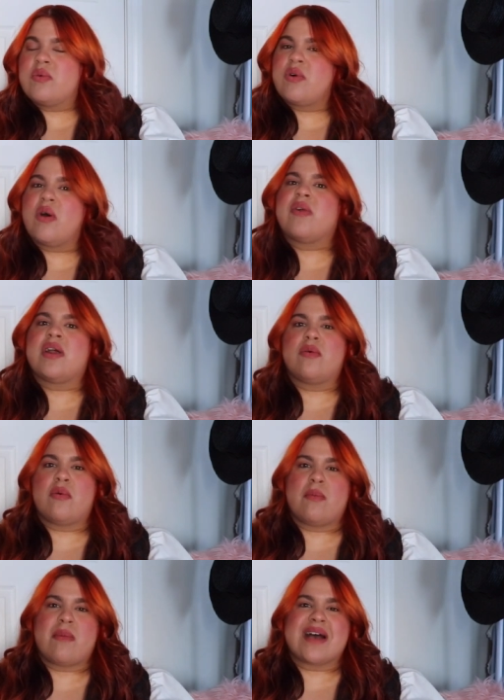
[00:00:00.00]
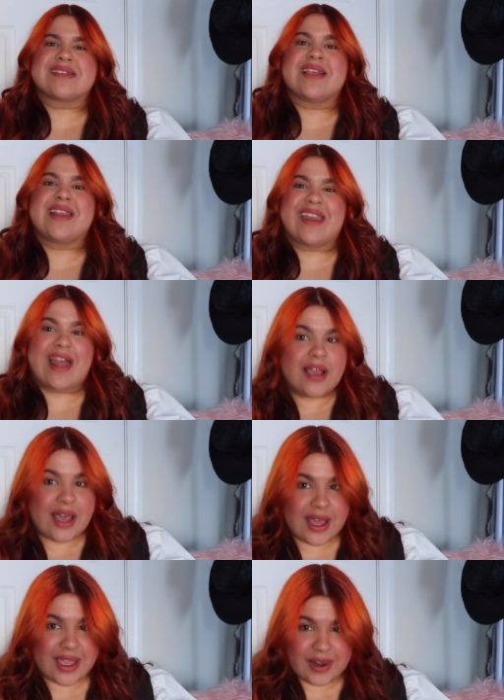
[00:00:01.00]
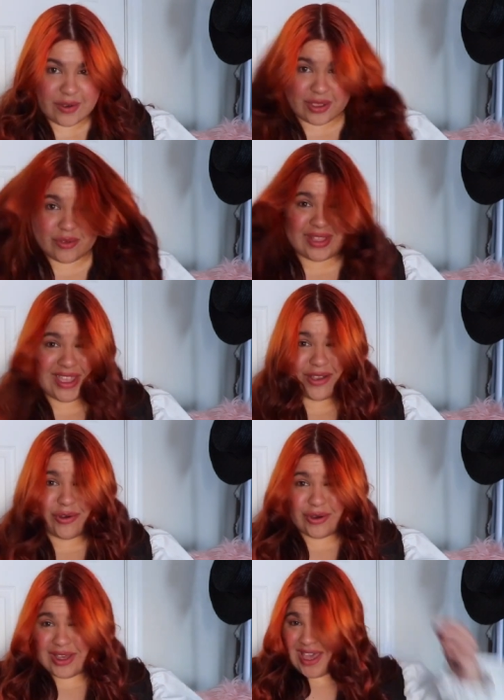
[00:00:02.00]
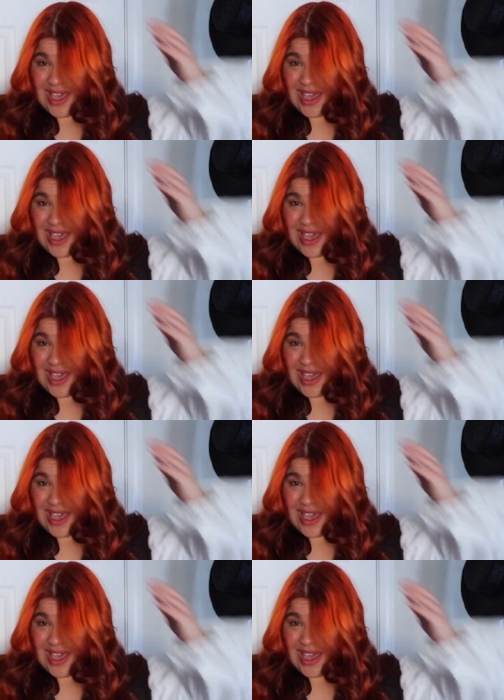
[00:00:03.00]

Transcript: cobre como más naranja, que es lo que yo tengo.